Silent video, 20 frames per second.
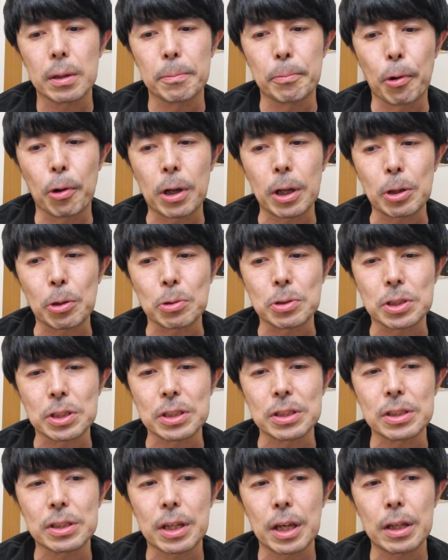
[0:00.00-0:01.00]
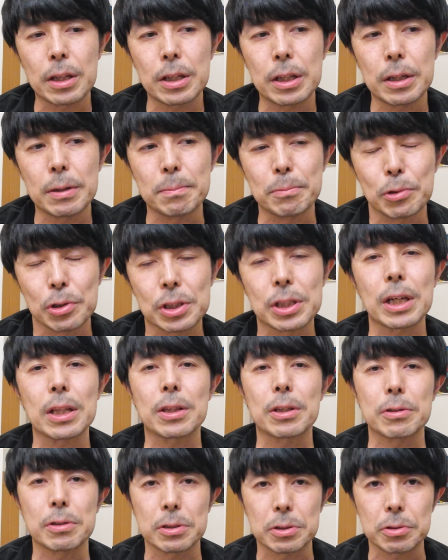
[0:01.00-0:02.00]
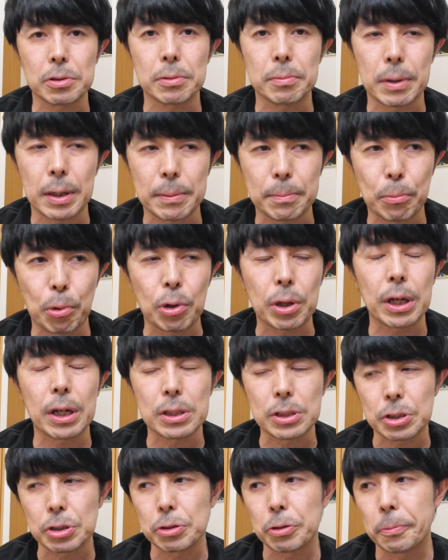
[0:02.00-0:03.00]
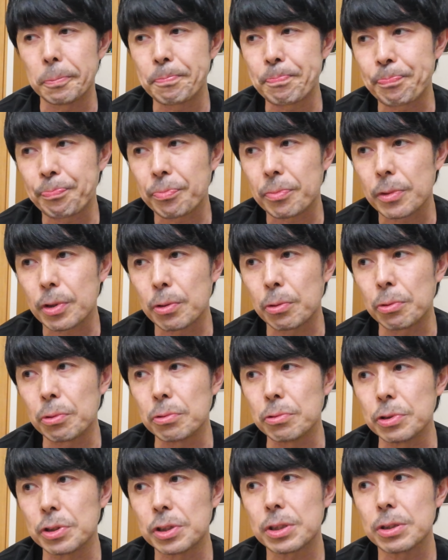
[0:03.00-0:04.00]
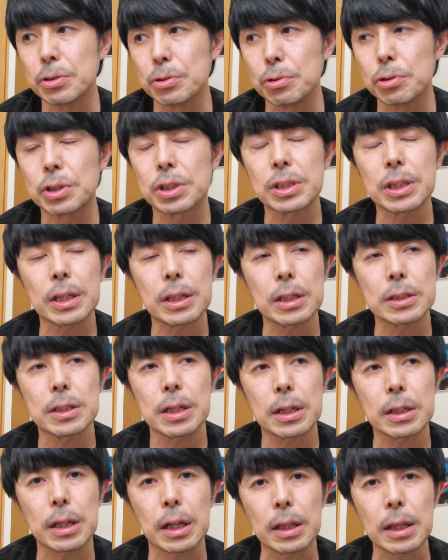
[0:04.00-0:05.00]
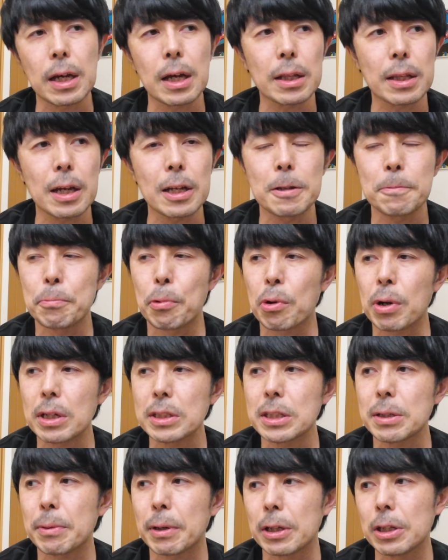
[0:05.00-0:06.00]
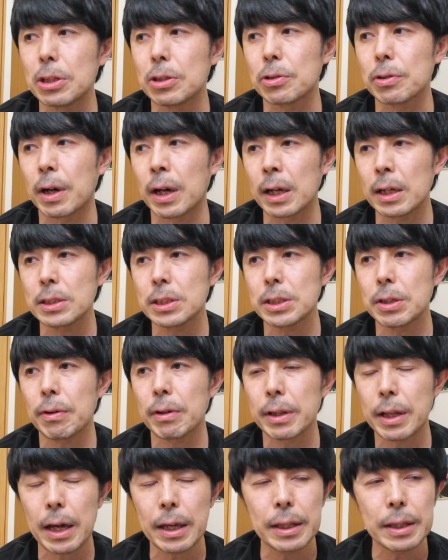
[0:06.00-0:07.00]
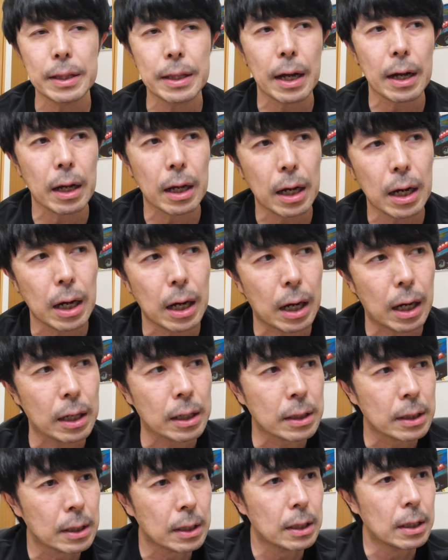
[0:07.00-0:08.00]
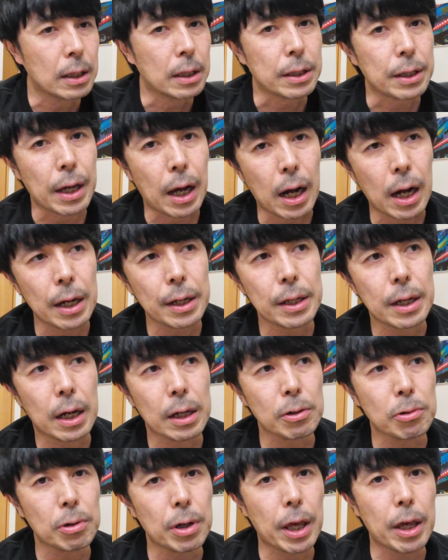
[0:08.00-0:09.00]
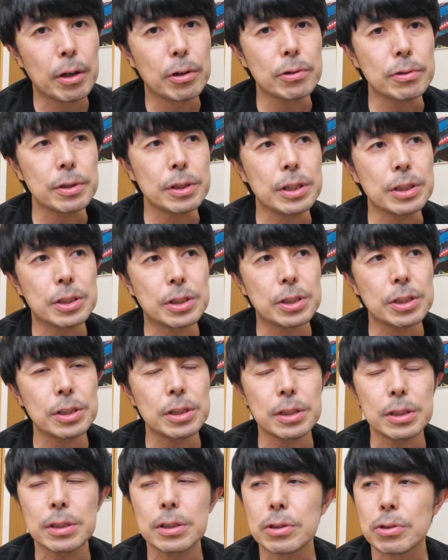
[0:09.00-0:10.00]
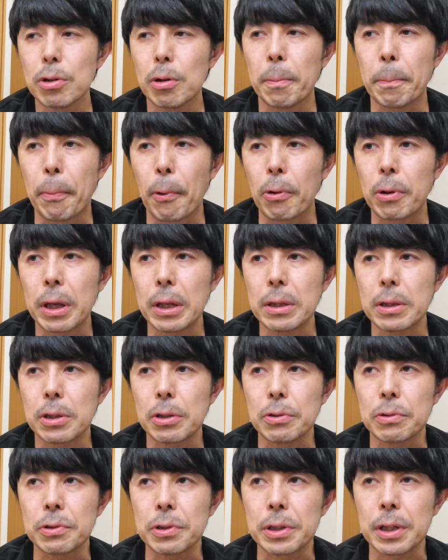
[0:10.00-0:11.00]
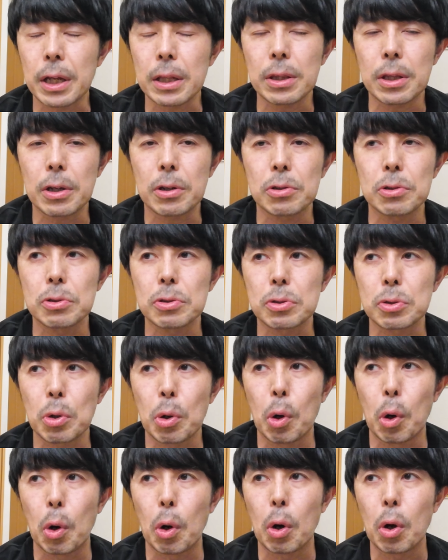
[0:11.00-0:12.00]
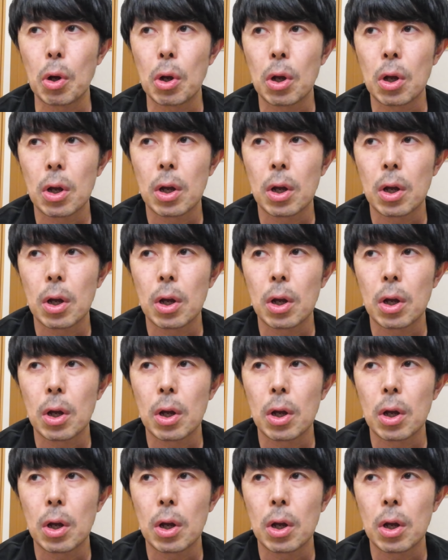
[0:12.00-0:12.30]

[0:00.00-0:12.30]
ボケと真剣に向き合ってるんですよ今ボケ足を。この浮き立たせ方ただ単にぼかせばいいっていう話ではないんだがやはりあの F1 のボケっていう風になってくると